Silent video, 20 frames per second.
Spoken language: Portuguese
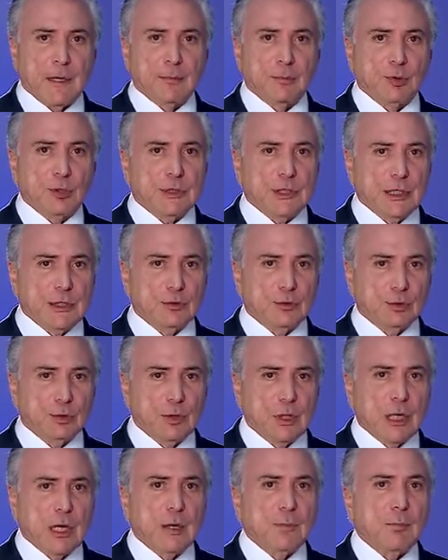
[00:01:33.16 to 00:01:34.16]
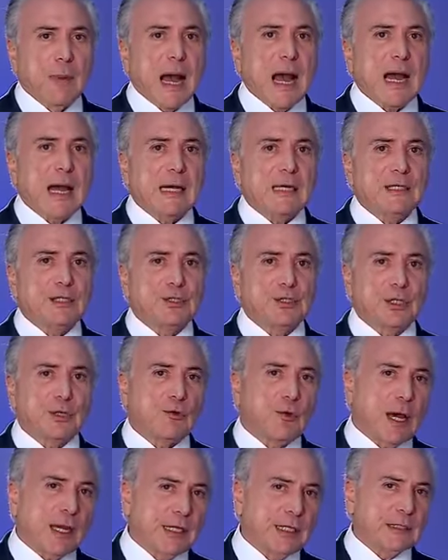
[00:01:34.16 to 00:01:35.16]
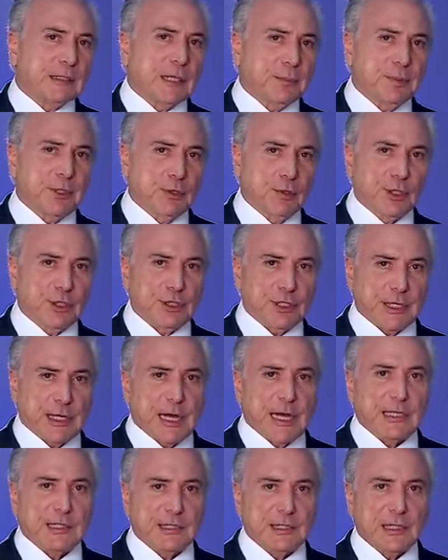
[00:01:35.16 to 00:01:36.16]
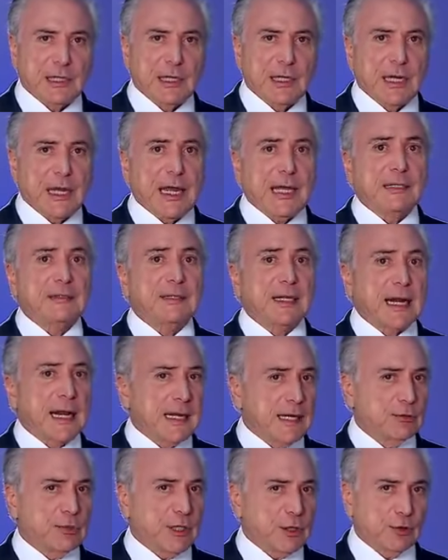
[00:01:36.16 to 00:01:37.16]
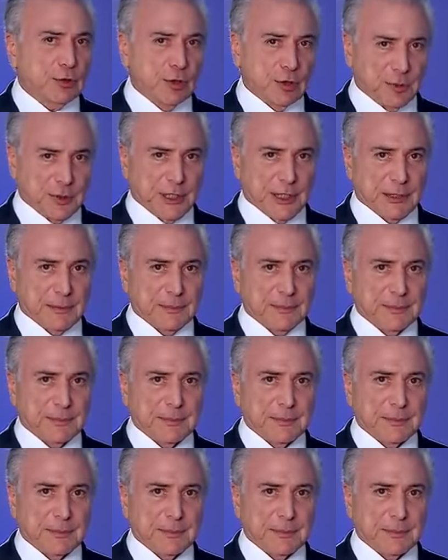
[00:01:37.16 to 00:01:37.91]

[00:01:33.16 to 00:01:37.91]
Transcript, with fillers: Portanto, mais de 40 bilhões de reais entrarão na economia,